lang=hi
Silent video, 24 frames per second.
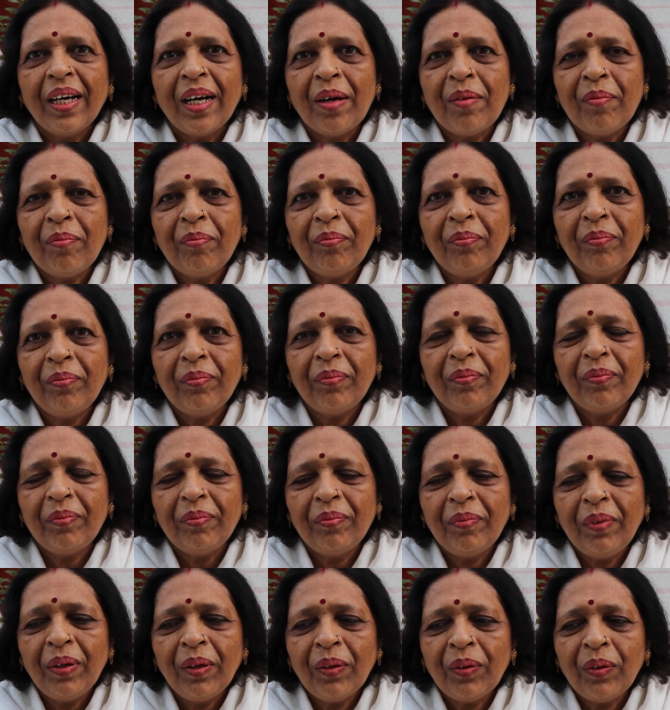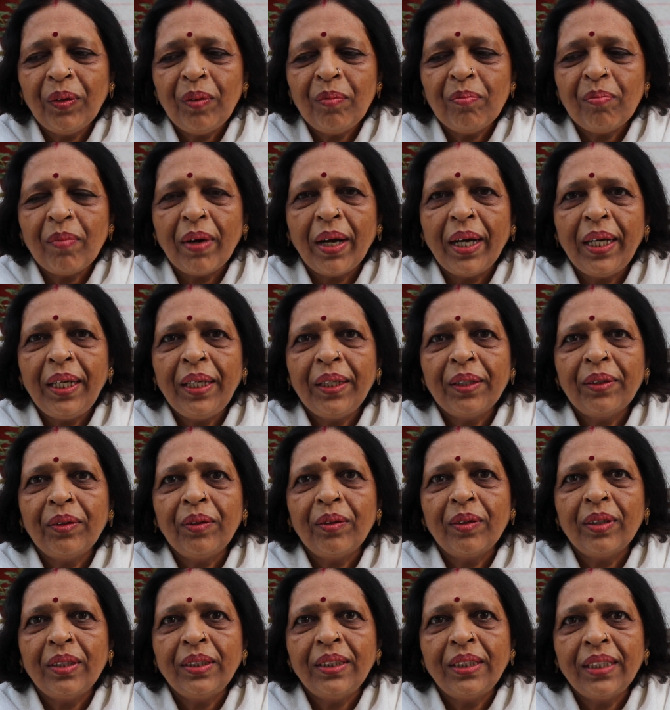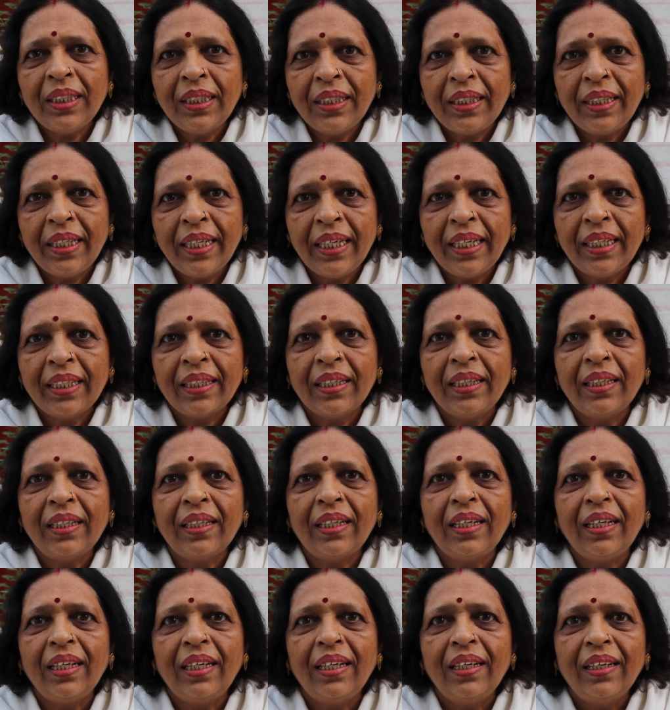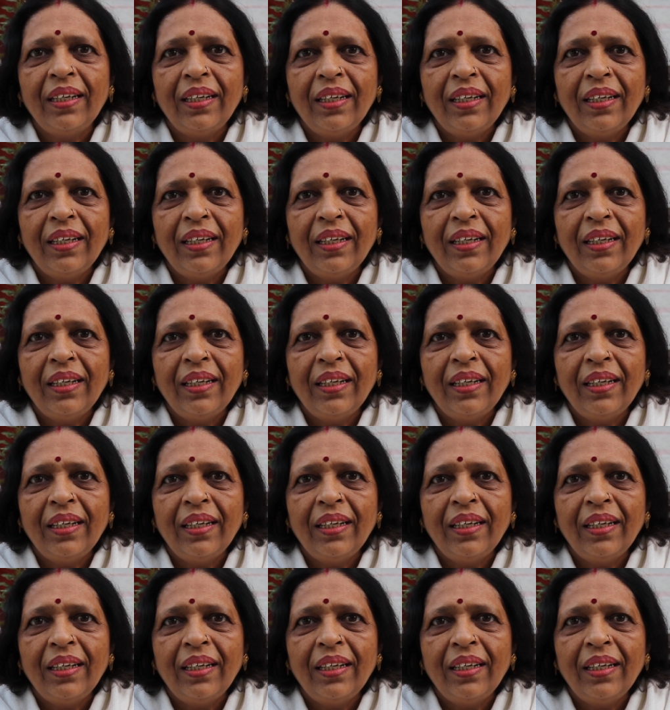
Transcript: हम बिल्कुल माइंड को कंसंट्रेट करके